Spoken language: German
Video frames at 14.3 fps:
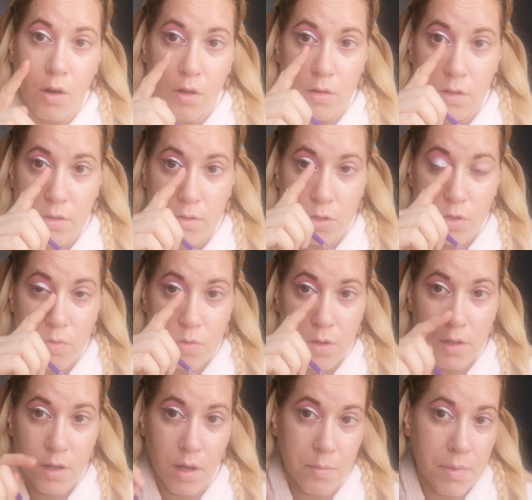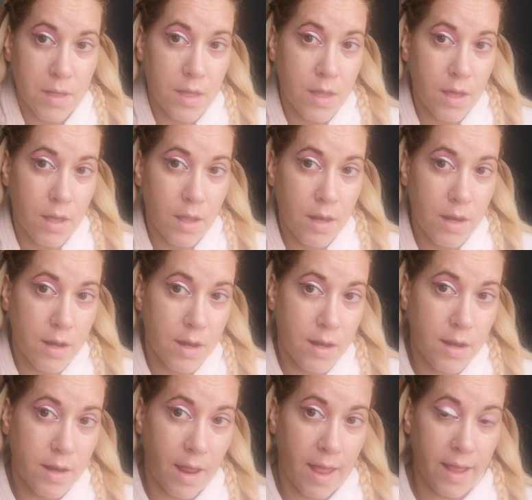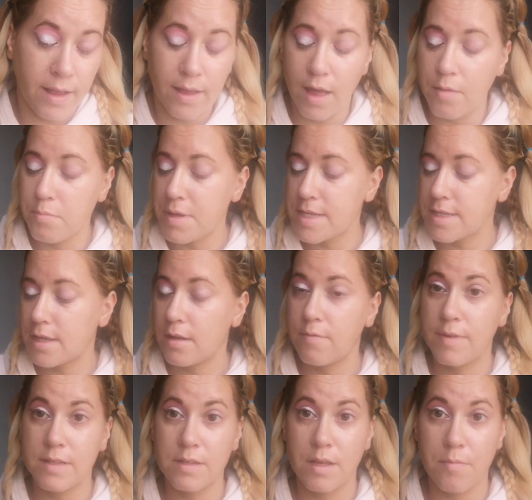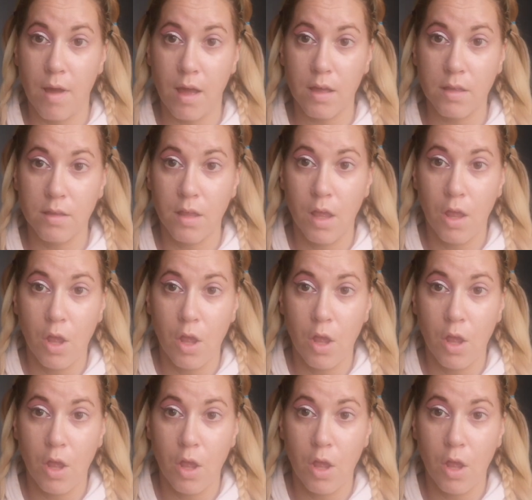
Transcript: Genau, dass ich nur habe ich hier innen in der Ecke ein bisschen was gemacht.